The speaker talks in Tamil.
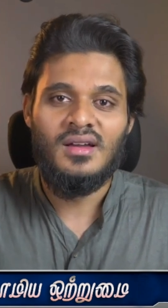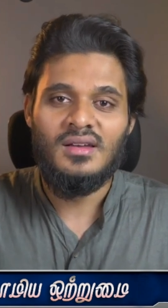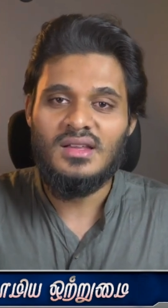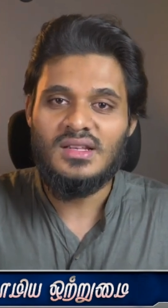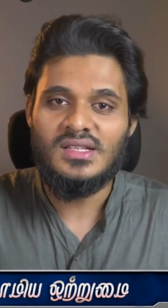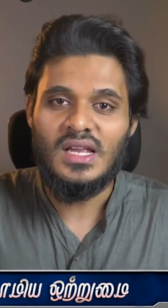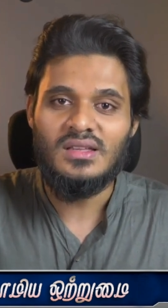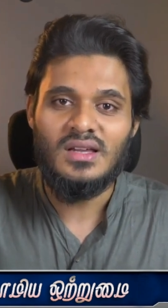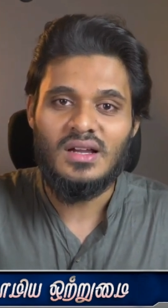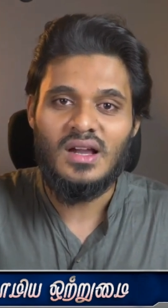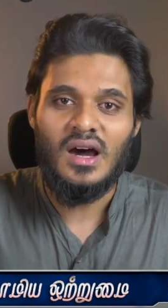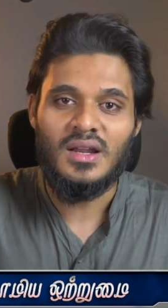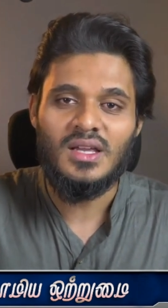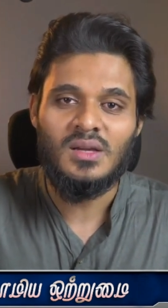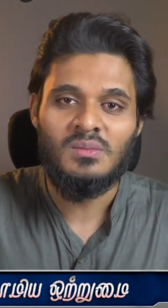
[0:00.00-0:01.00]
நீ செய்த
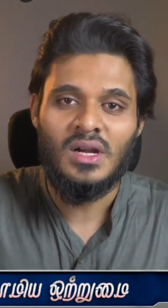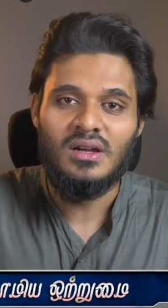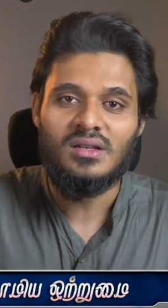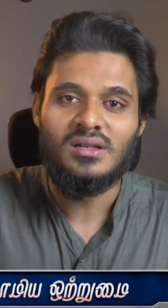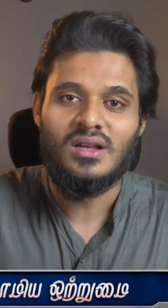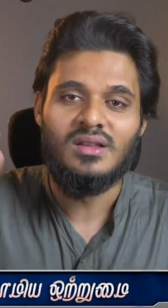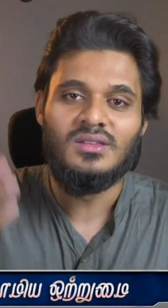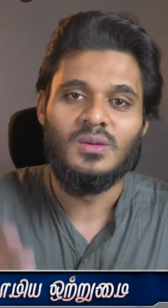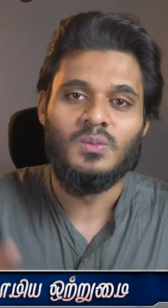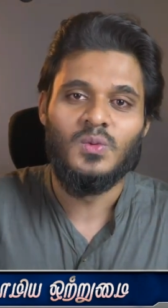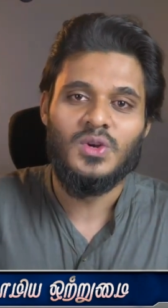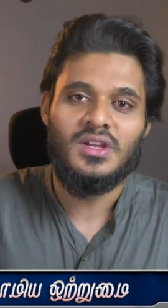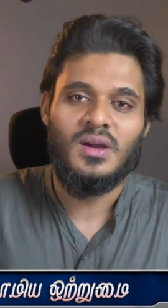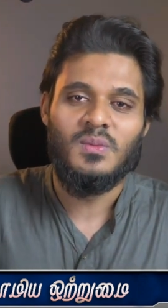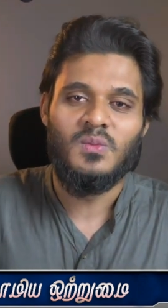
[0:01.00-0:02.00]
காரியம் நன்றி செலுத்தி
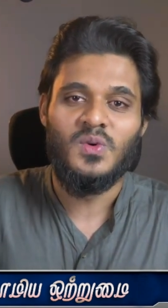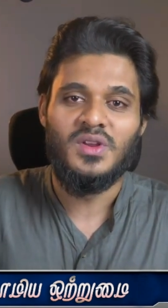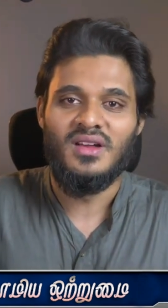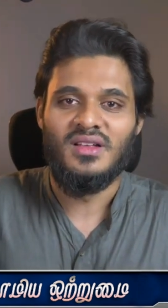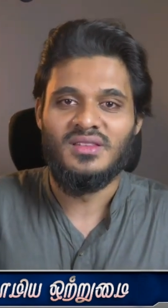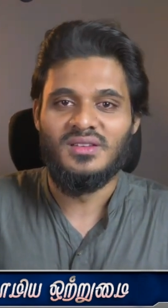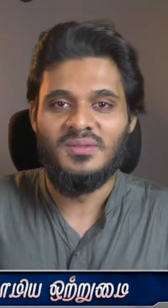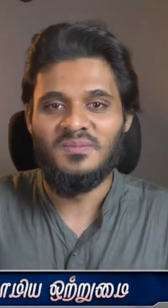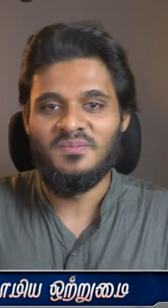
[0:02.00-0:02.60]
முடிக்க முடியாது